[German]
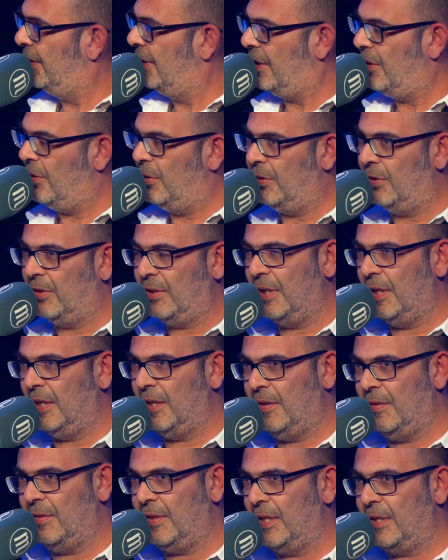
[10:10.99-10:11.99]
Mhm. Und
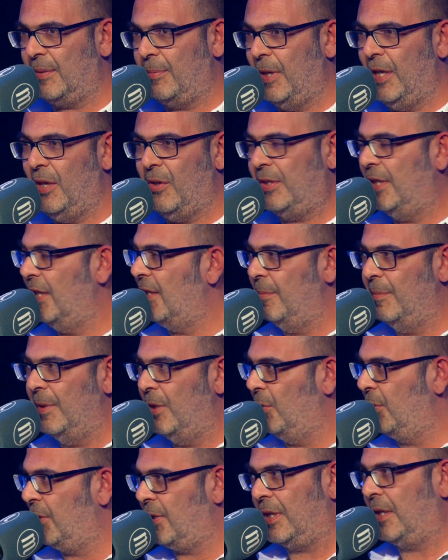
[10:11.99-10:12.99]
äh, das war auch nicht immer
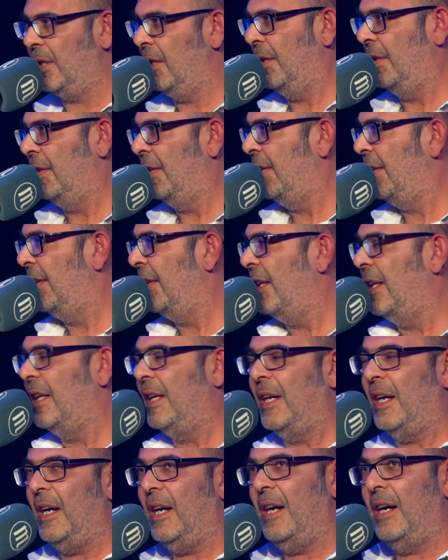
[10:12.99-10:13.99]
lustig. Mhm.
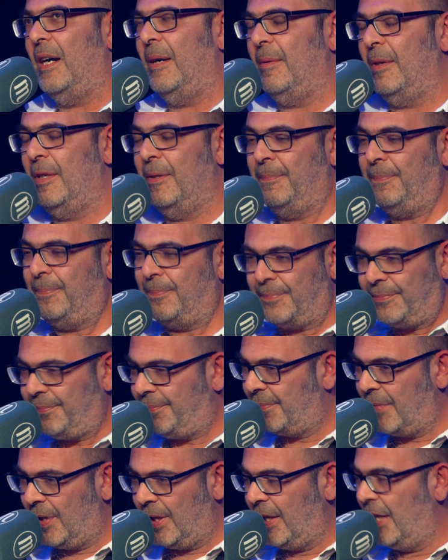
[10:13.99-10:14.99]
Aber
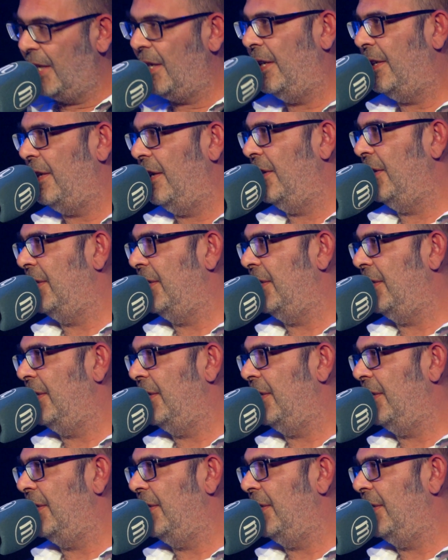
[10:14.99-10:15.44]
ging halt nicht